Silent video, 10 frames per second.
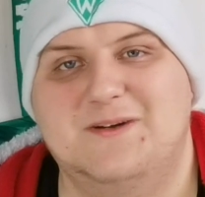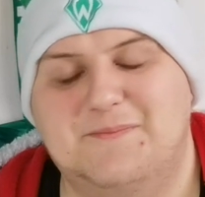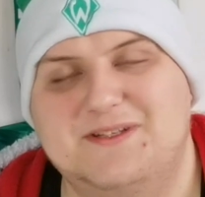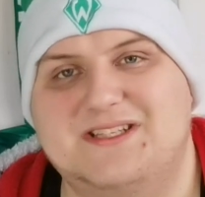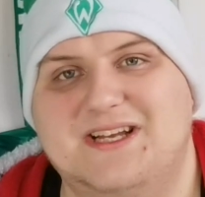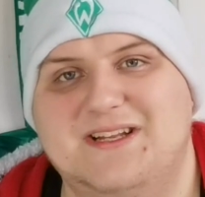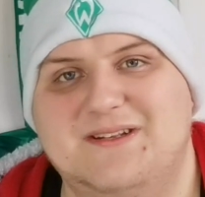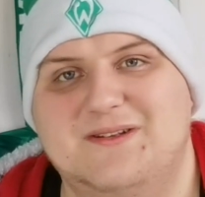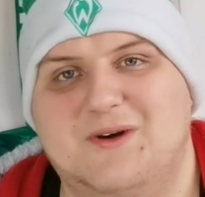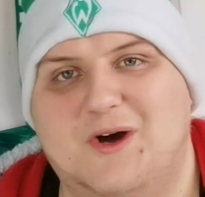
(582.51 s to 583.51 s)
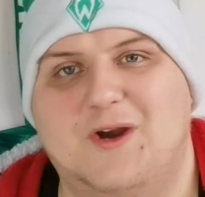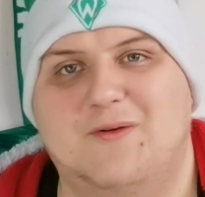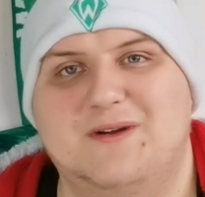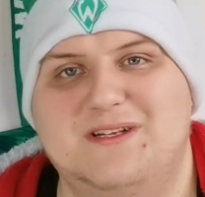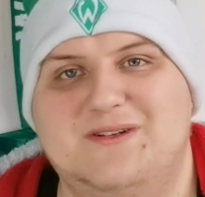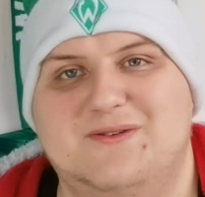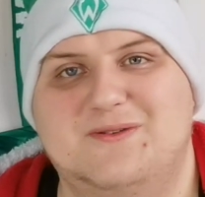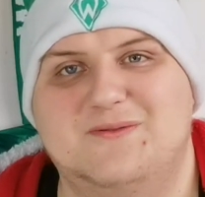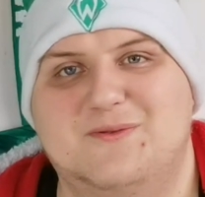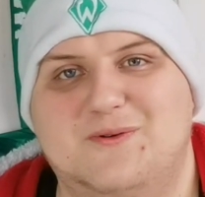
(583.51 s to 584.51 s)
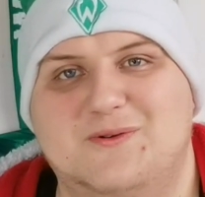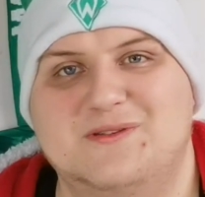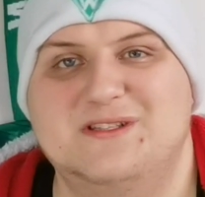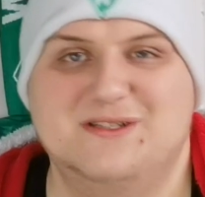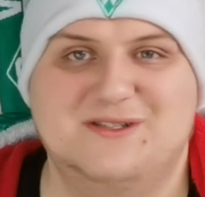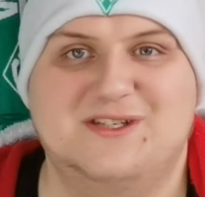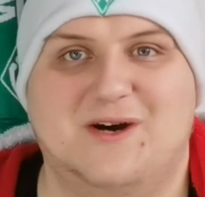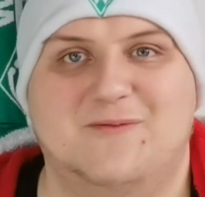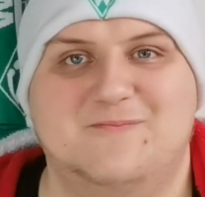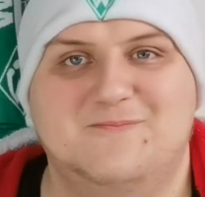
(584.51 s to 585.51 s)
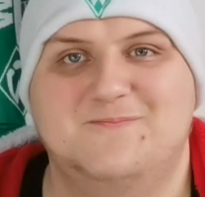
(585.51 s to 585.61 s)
Bis dahin, euer Real Nico und ciao.